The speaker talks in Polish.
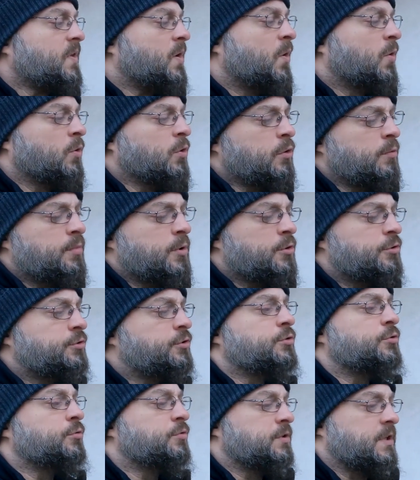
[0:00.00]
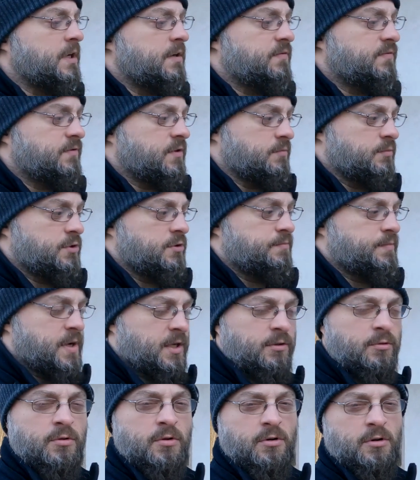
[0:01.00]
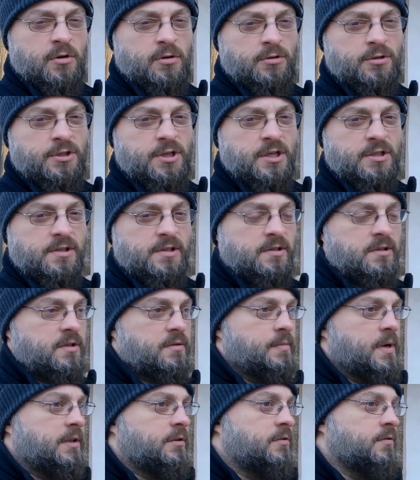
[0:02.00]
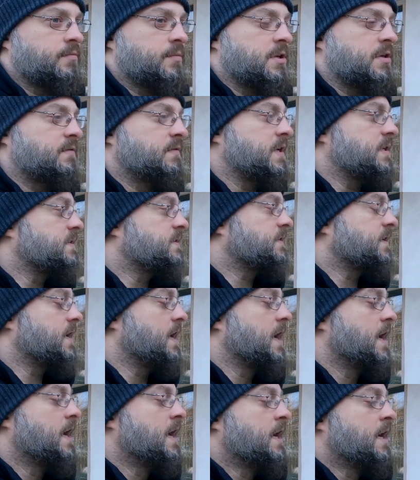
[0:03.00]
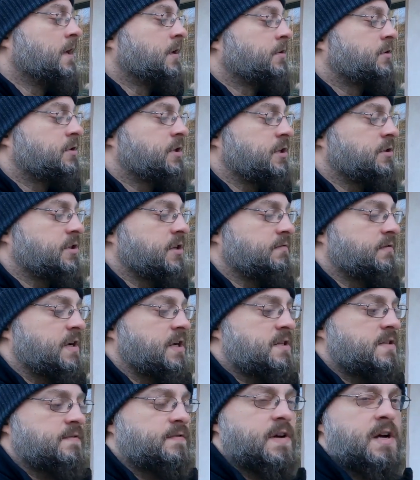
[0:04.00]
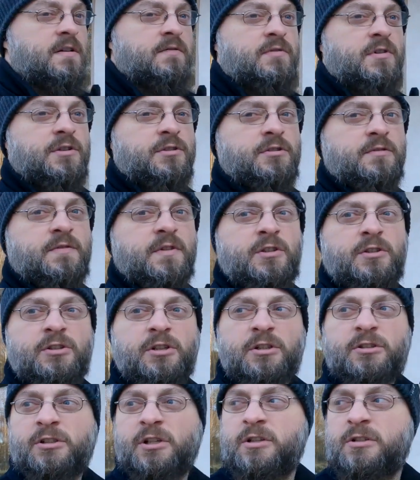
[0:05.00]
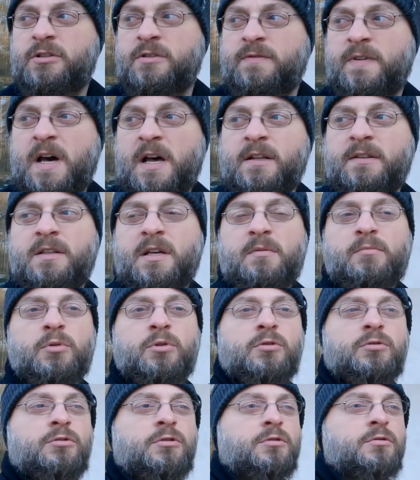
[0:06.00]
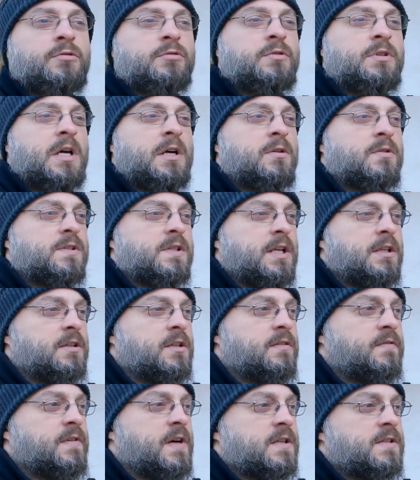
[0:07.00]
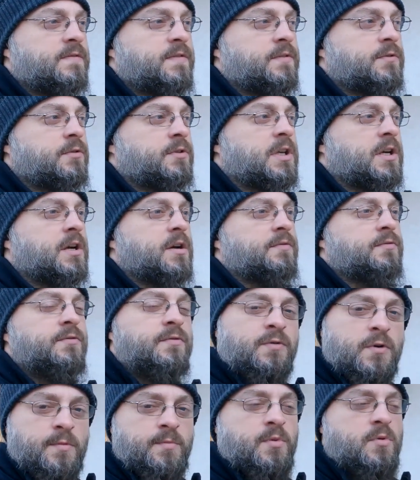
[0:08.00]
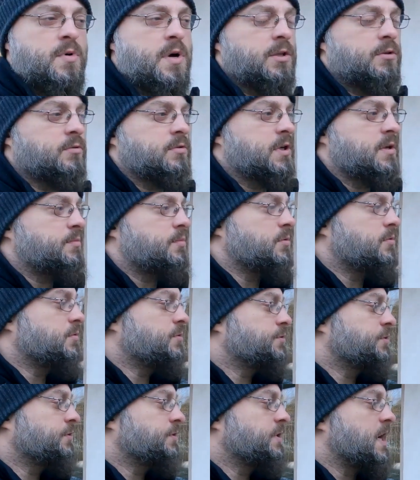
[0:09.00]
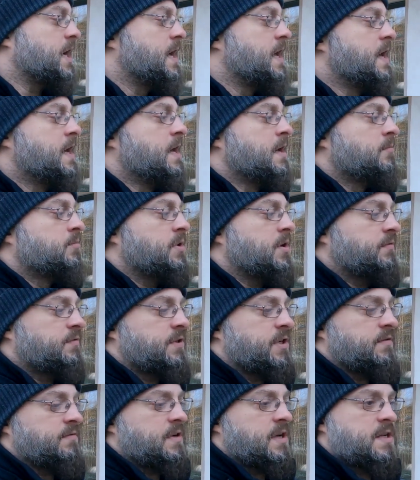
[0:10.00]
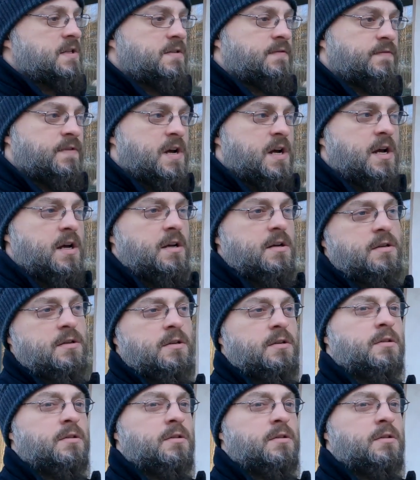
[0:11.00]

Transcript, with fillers: o grubości tutaj w tym przypadku około 3 cm mniej więcej. Trzecia warstwa, właściwie trzecia i czwarta, bo to ta ostatnia warstwa to taka w dwóch była tutaj położona. Pierwsza warstwa